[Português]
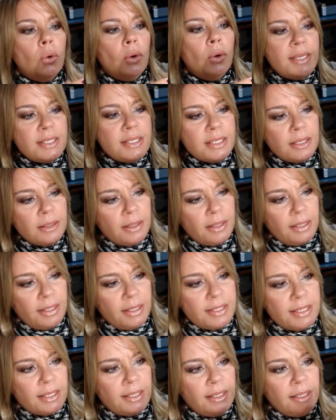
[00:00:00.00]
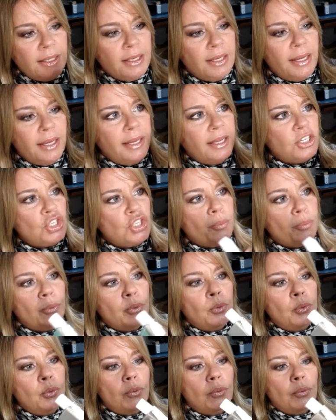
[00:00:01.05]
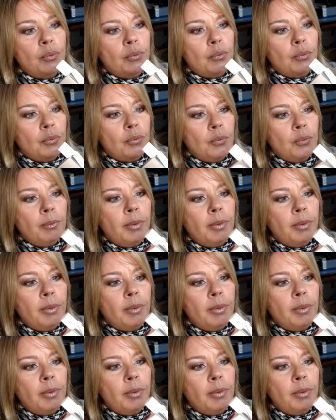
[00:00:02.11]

Esse, esse aqui é tipo um,